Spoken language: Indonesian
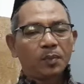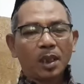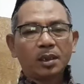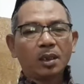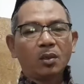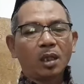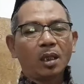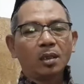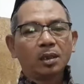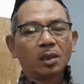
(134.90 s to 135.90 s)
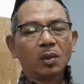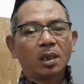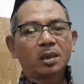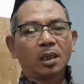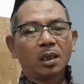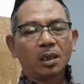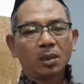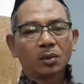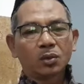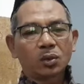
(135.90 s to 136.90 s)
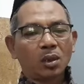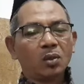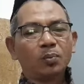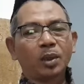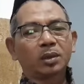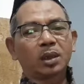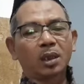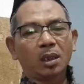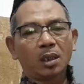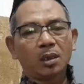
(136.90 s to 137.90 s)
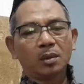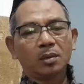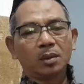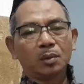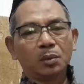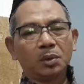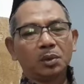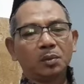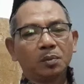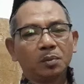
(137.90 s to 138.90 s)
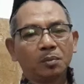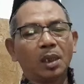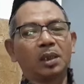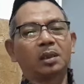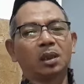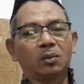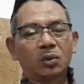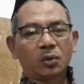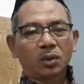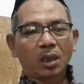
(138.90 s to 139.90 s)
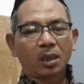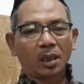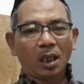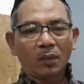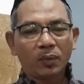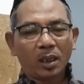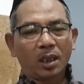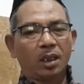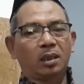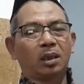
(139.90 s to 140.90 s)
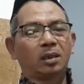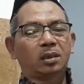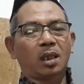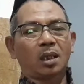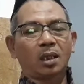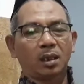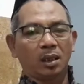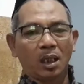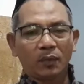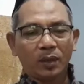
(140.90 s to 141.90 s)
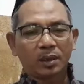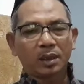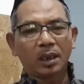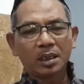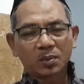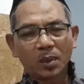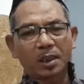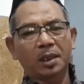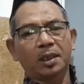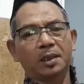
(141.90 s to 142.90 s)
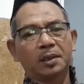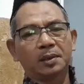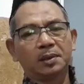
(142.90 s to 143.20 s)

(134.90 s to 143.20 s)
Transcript: Banyak orang di luar sana yang selalu berteriak, mari kita wujudkan khilafah, kita tegakkan khilafah dan lain sebagainya